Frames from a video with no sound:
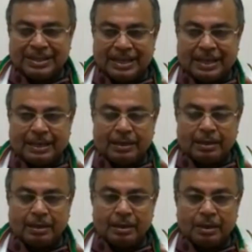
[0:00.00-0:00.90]
যে
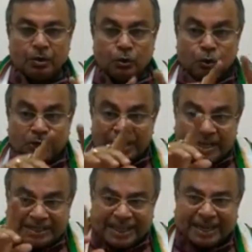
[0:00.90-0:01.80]

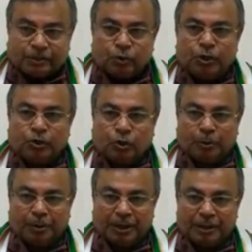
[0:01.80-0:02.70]
রুটিনটা তারা তৈরি
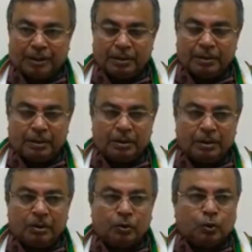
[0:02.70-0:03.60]
করবে
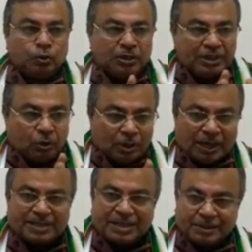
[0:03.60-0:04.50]
কোন দিন
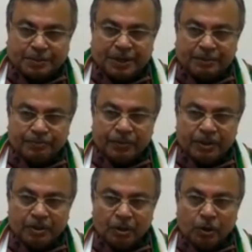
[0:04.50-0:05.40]
অনার্স আসবে
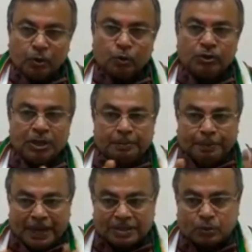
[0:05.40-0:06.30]
কোন দিন
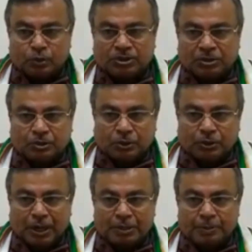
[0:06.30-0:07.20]
পাস কোর্সের
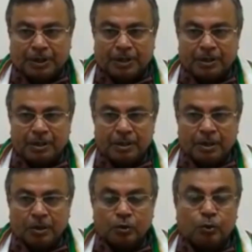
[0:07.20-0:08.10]
স্টুডেন্ট আসবে
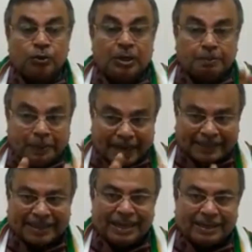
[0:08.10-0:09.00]
কোন দিন
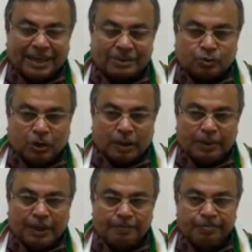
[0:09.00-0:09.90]
প্র্যাকটিক্যাল ক্লাস
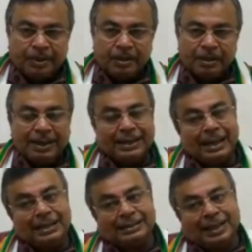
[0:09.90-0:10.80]
করাবে এটা
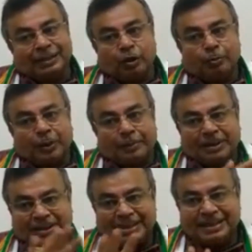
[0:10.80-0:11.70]
তাদের উপরে
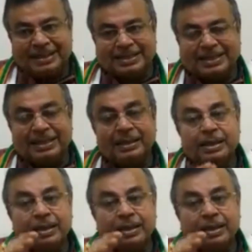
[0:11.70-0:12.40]
আমরা ছেড়ে দিয়েছি